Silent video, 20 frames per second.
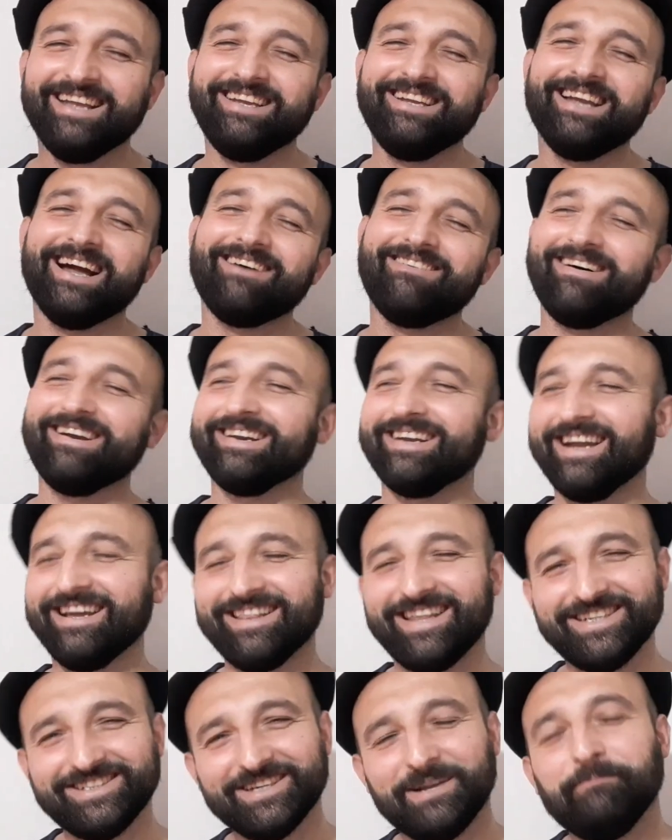ya
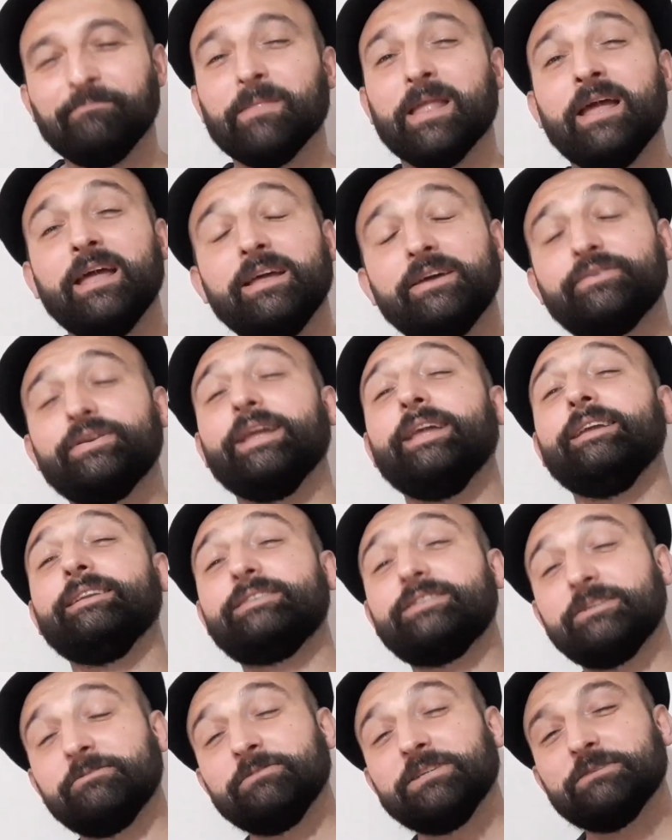arkadaş.
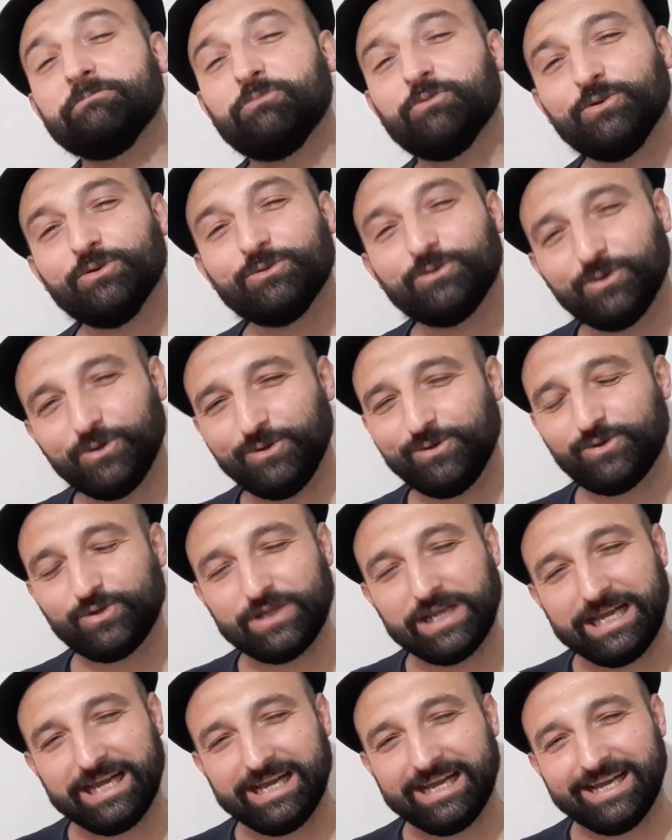Reis şimdi bunu
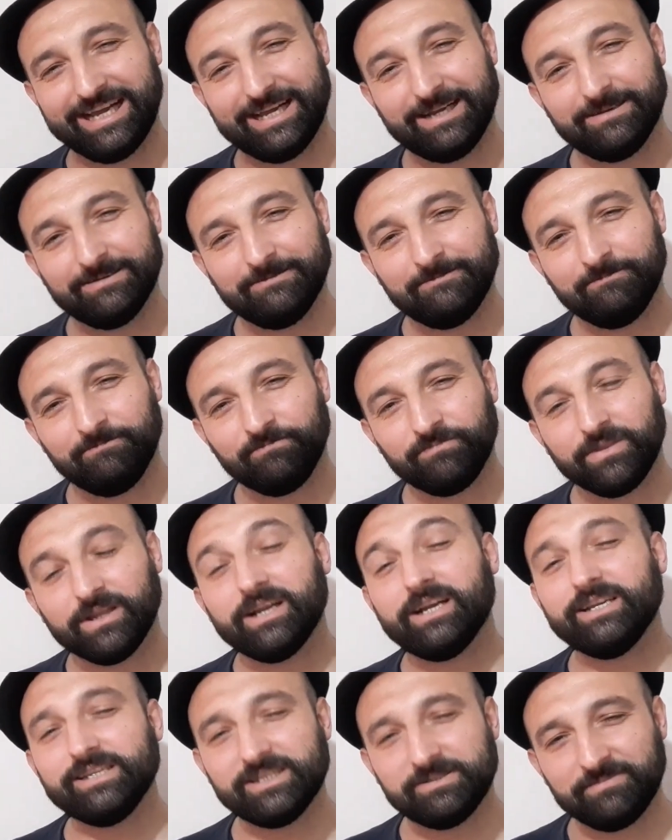duysa
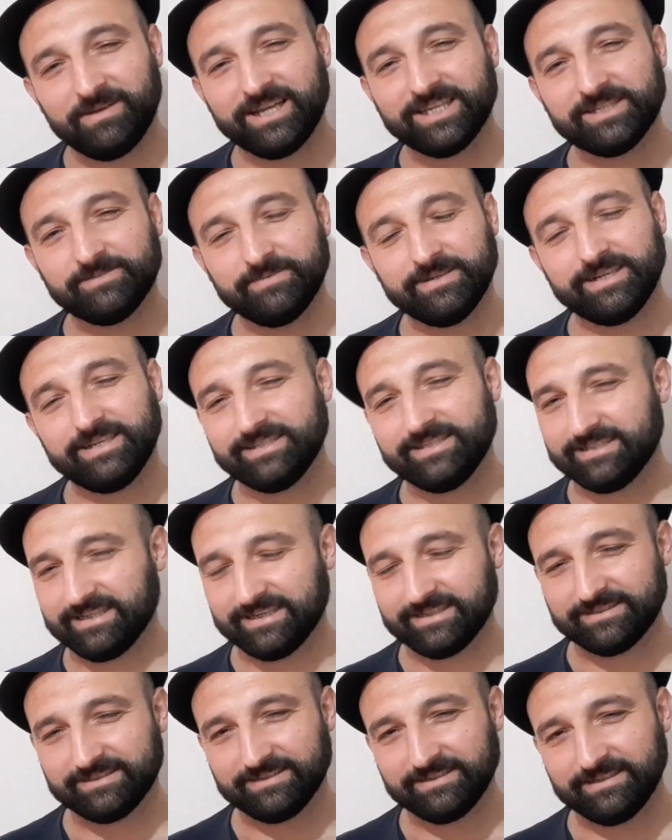kızmaz mı
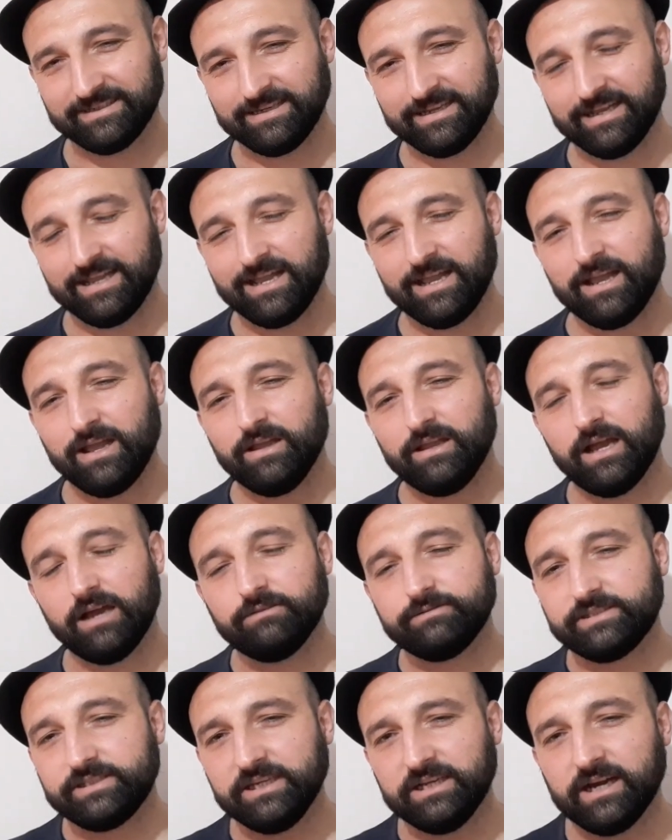kızar.
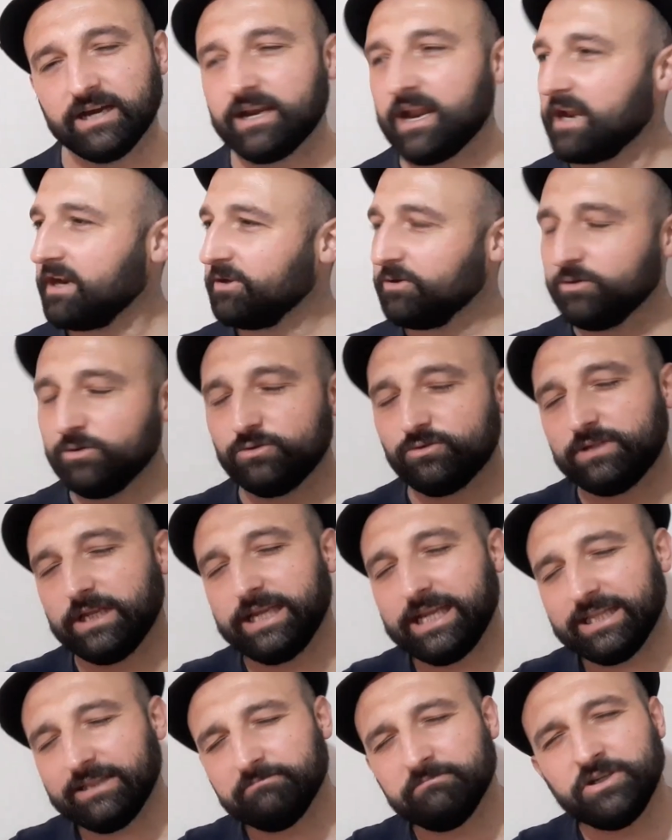Ya sigaranın yüzde
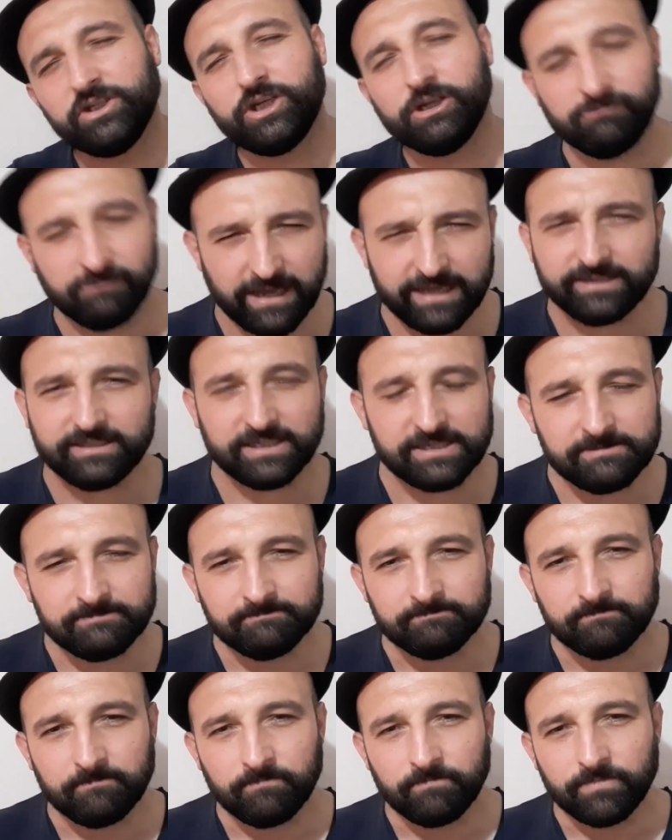yetmişi
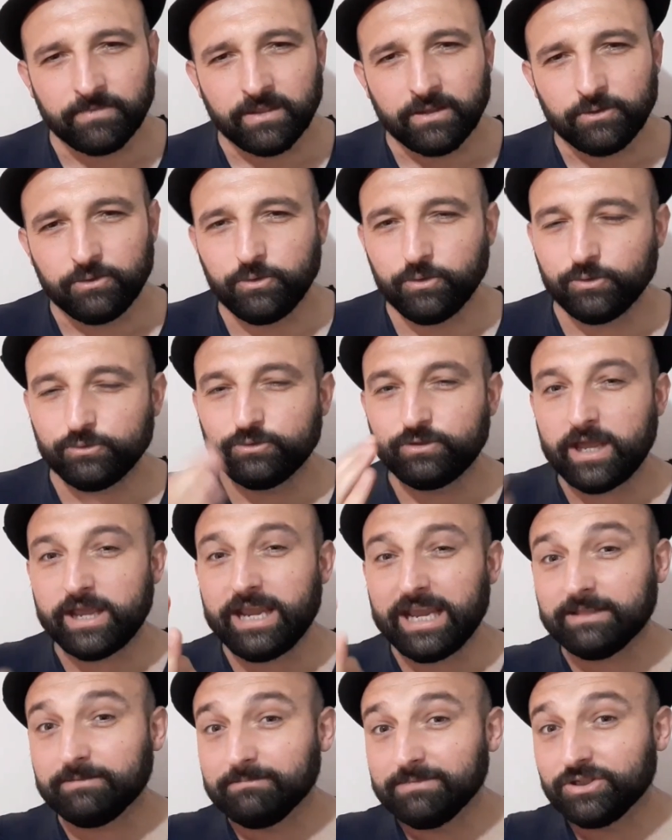vergi.
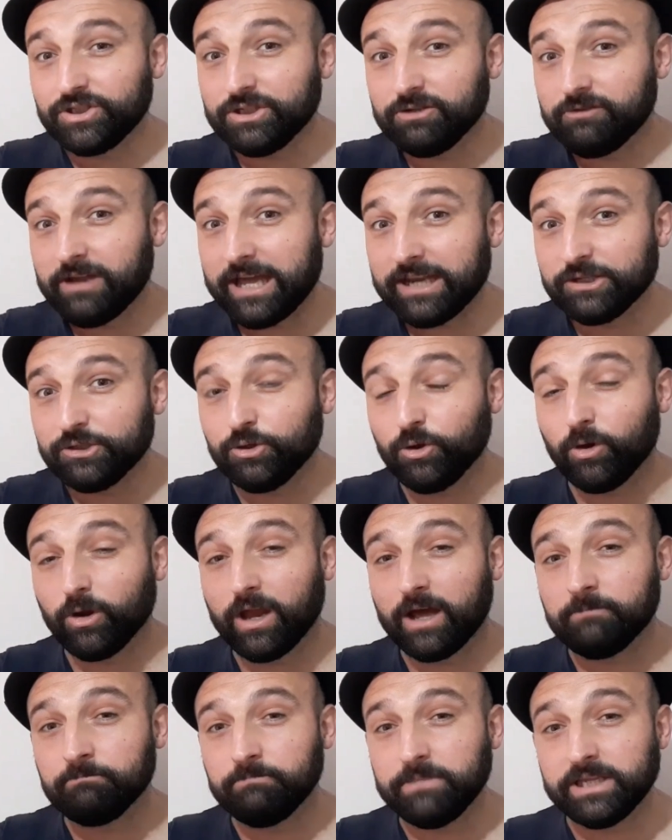%70'i vergi
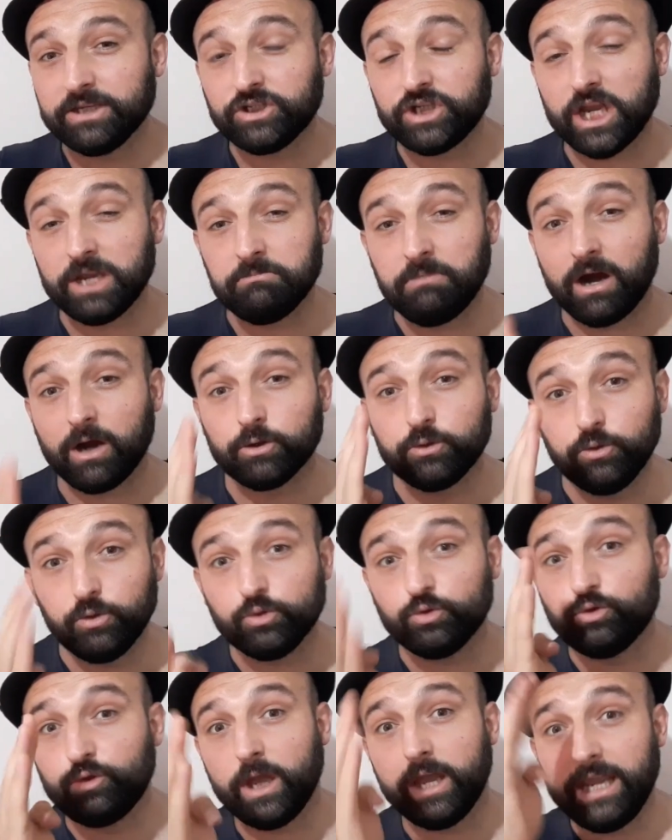olan bir şey bak
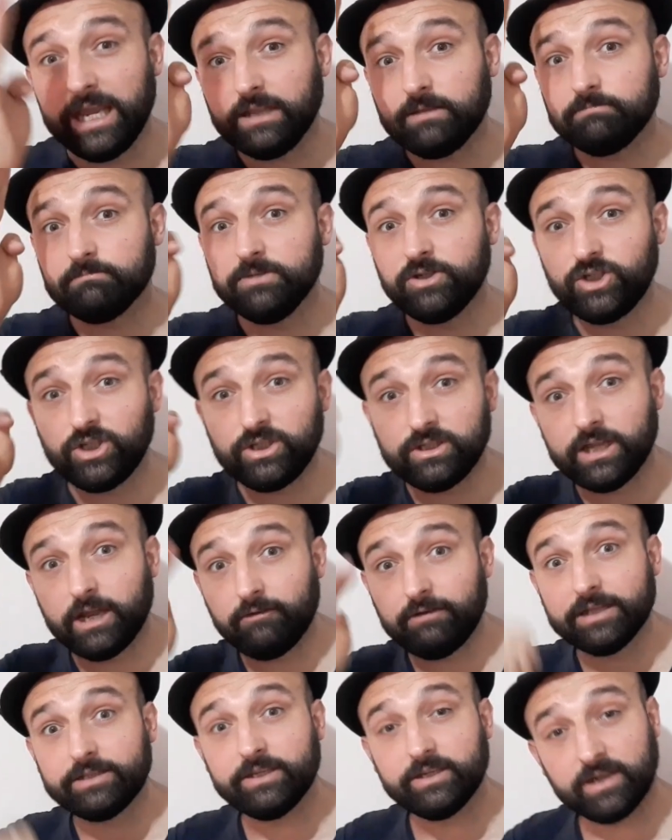%70'i
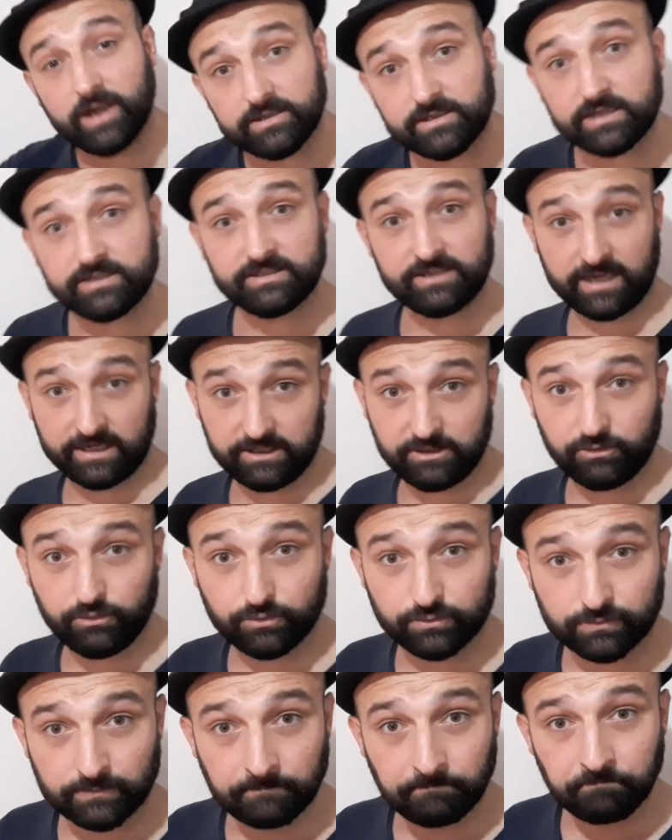devletin kasasına
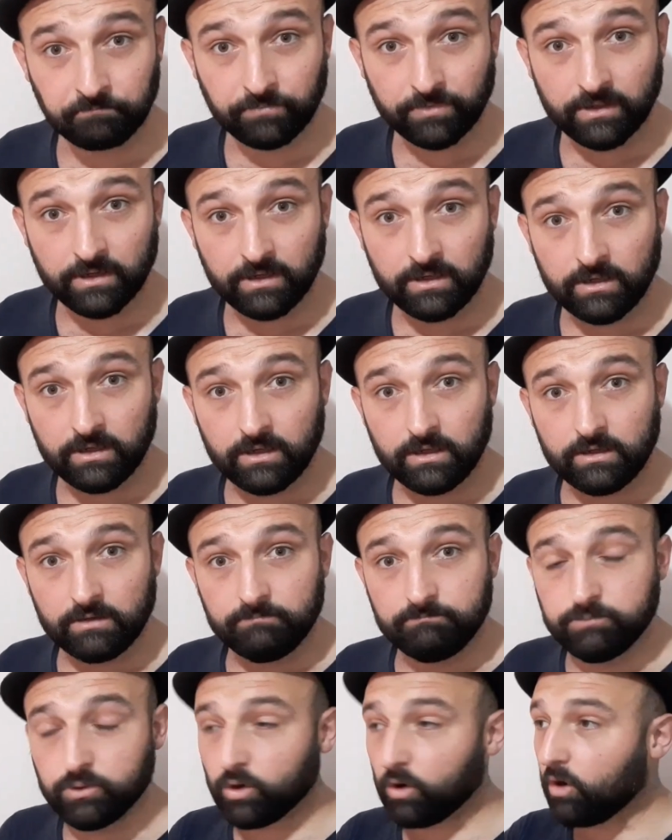giriyor.
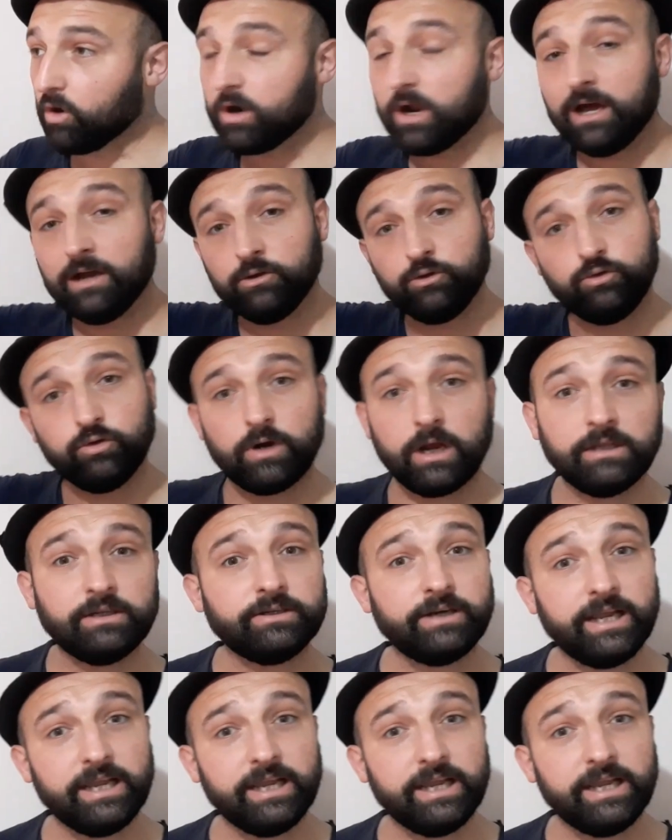Bu Orhan Kuralı